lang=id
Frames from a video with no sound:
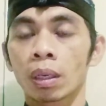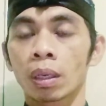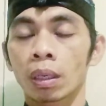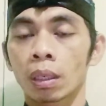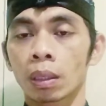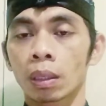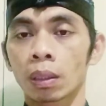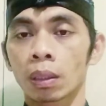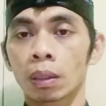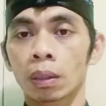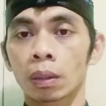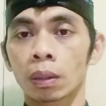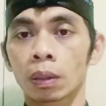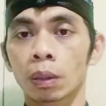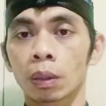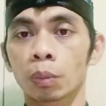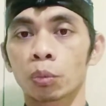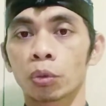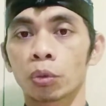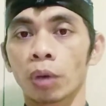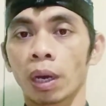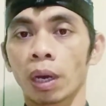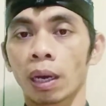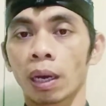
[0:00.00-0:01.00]
e,
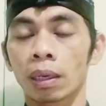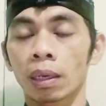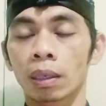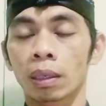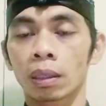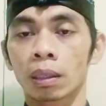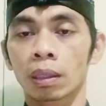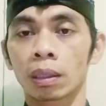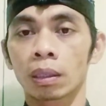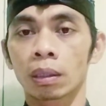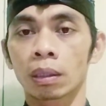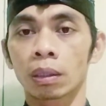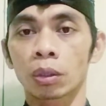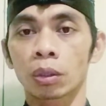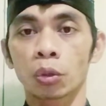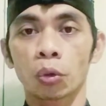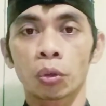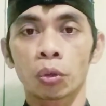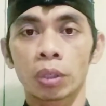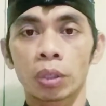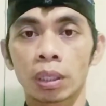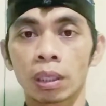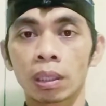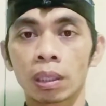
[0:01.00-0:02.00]
sebuah e, eh,
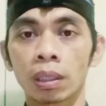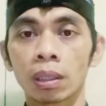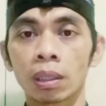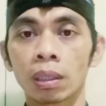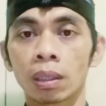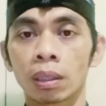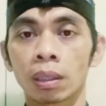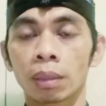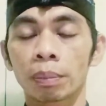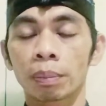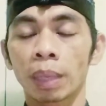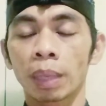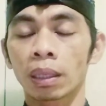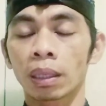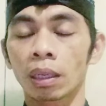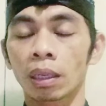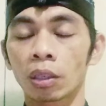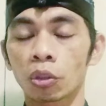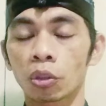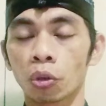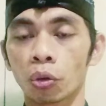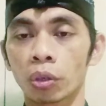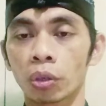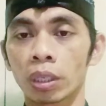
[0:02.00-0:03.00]
soda
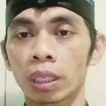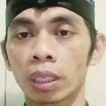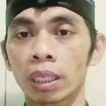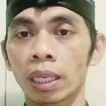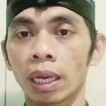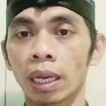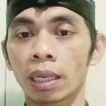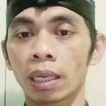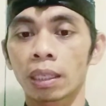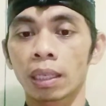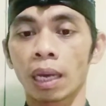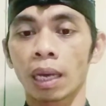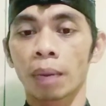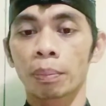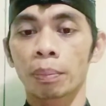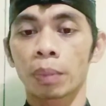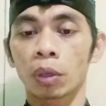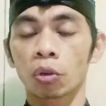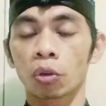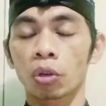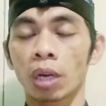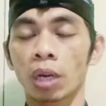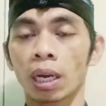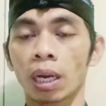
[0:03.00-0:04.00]
banten soda yang dia
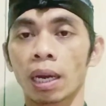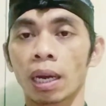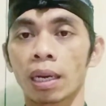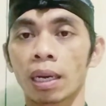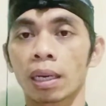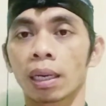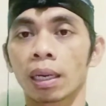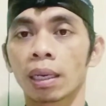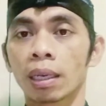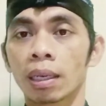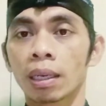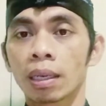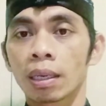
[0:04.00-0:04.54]
menggunakan